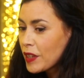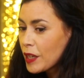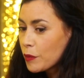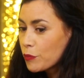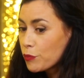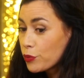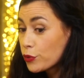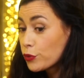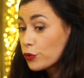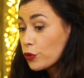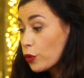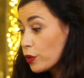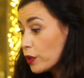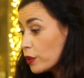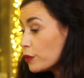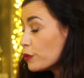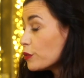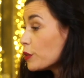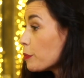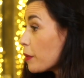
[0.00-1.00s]
plutôt
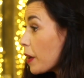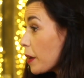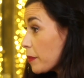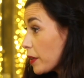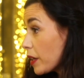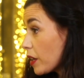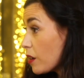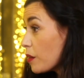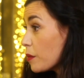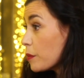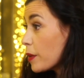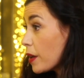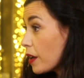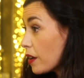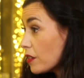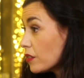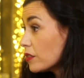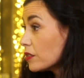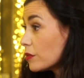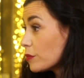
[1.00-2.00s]
élevée par mes
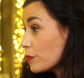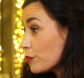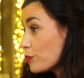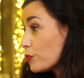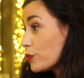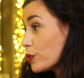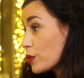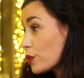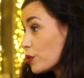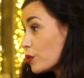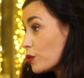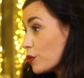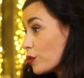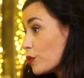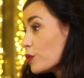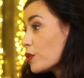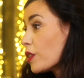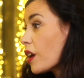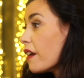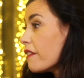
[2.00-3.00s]
grands-parents, puisque
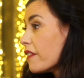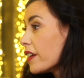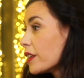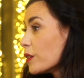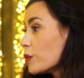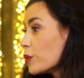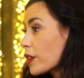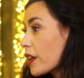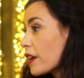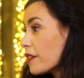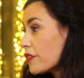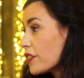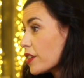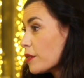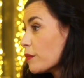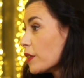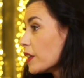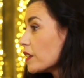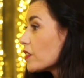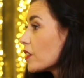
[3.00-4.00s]
eux travaillaient au café
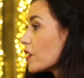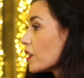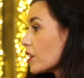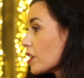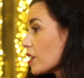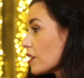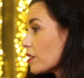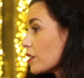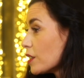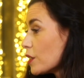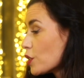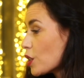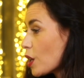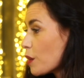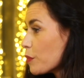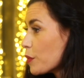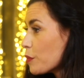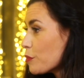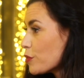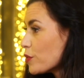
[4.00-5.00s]
mais étaient euh, déjà un
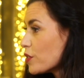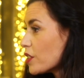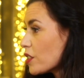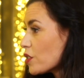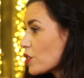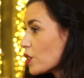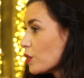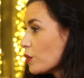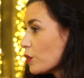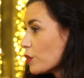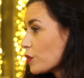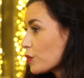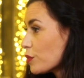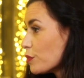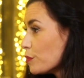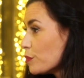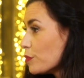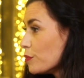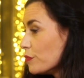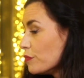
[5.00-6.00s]
peu plus âgés, donc
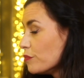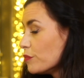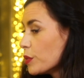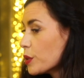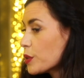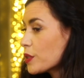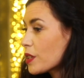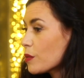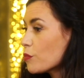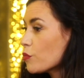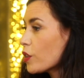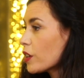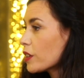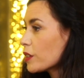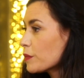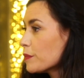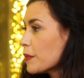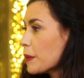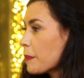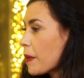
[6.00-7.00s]
bossaient moins
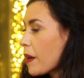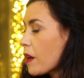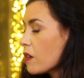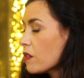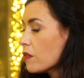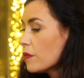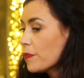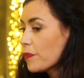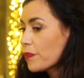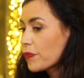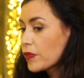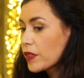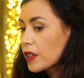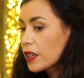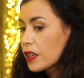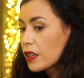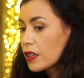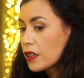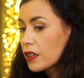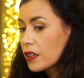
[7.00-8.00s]
que mes parents,
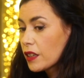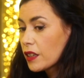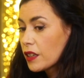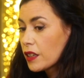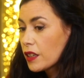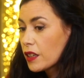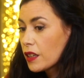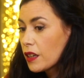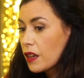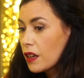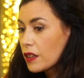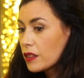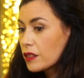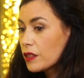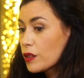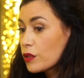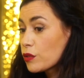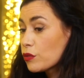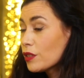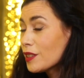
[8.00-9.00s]

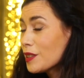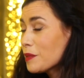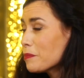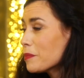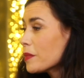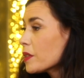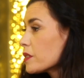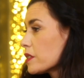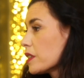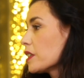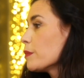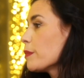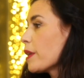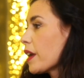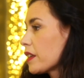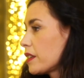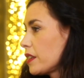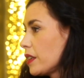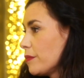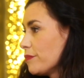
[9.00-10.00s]
dans une immense
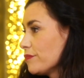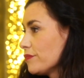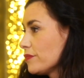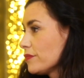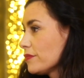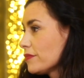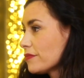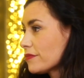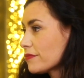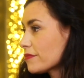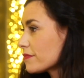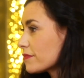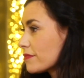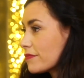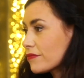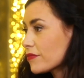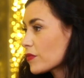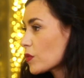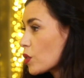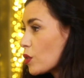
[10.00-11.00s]
liberté.
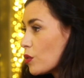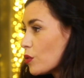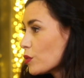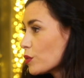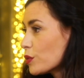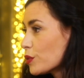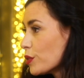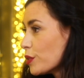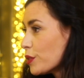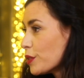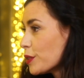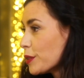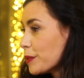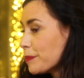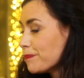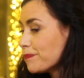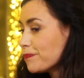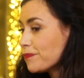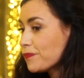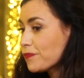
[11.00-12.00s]
Donc,
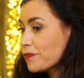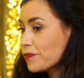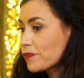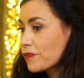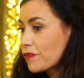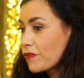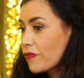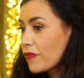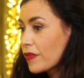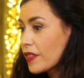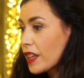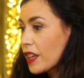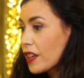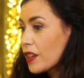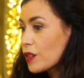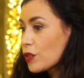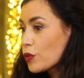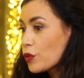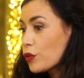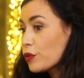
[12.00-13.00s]
euh,
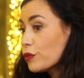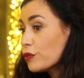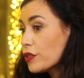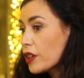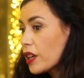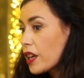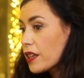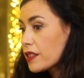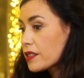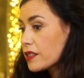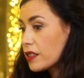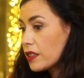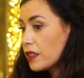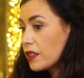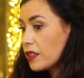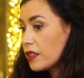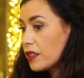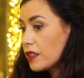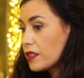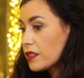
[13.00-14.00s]
donc voilà,
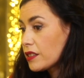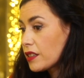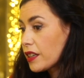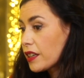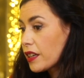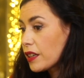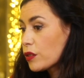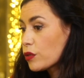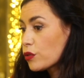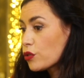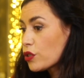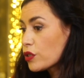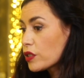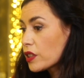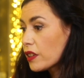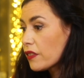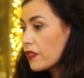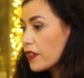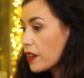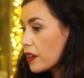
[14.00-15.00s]
c'est quelque chose
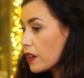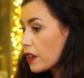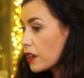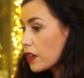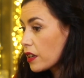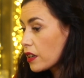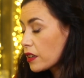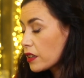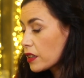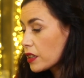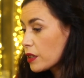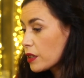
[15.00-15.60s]
qui, va, qui